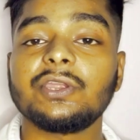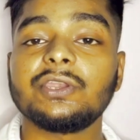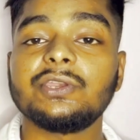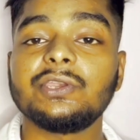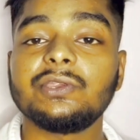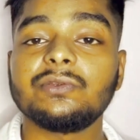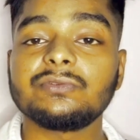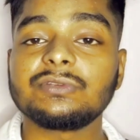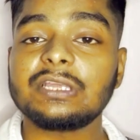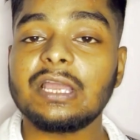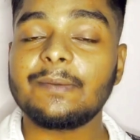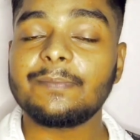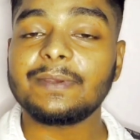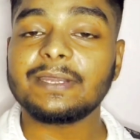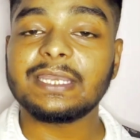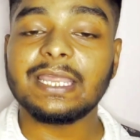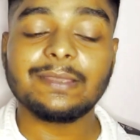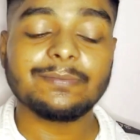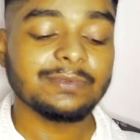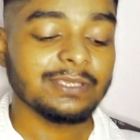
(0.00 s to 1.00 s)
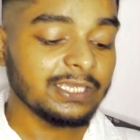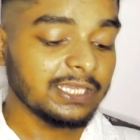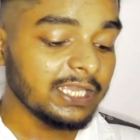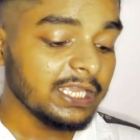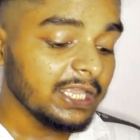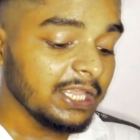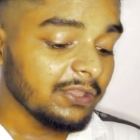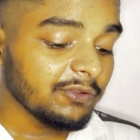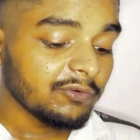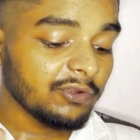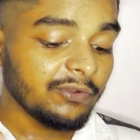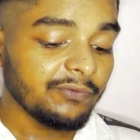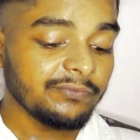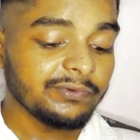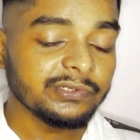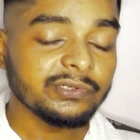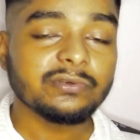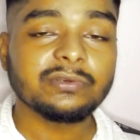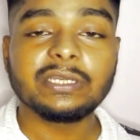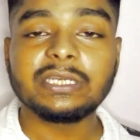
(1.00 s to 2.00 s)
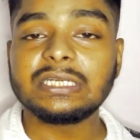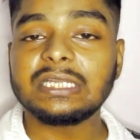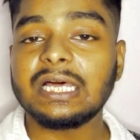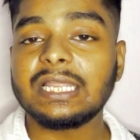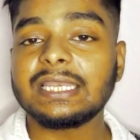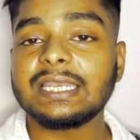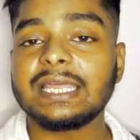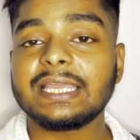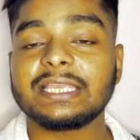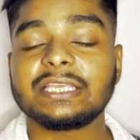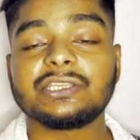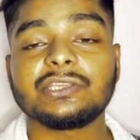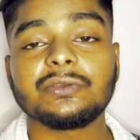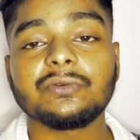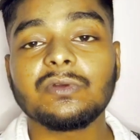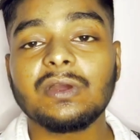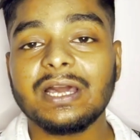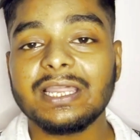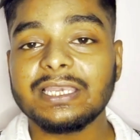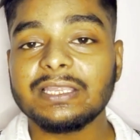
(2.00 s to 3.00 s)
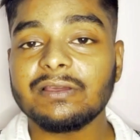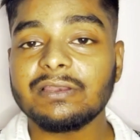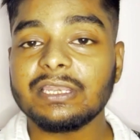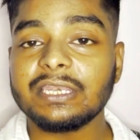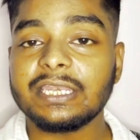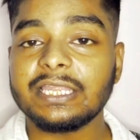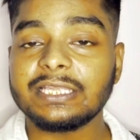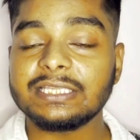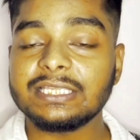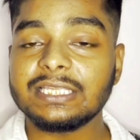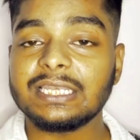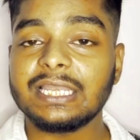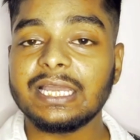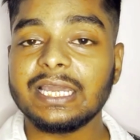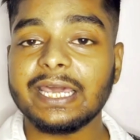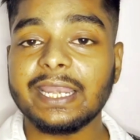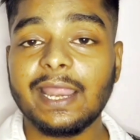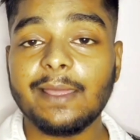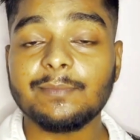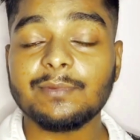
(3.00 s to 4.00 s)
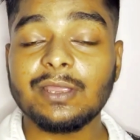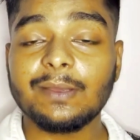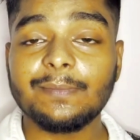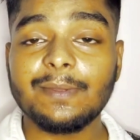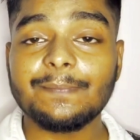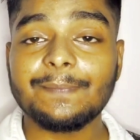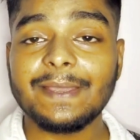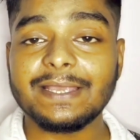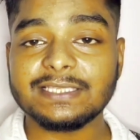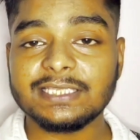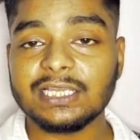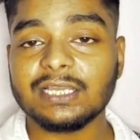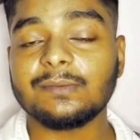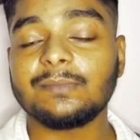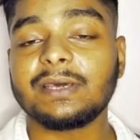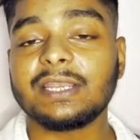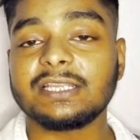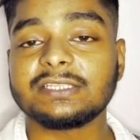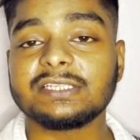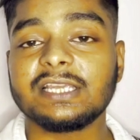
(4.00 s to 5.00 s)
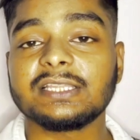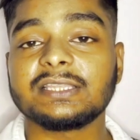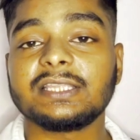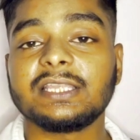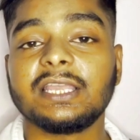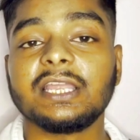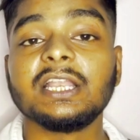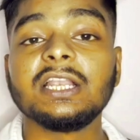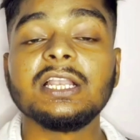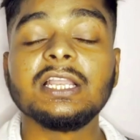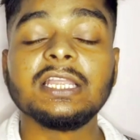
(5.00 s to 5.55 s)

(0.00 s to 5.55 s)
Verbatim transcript: न्यूज यहाँ पे टाइप की कोई वीडियो नहीं डालना है किसी को गाली वाली नहीं देना अगर आप यहाँ पे पैसा कमाना चाहते हैं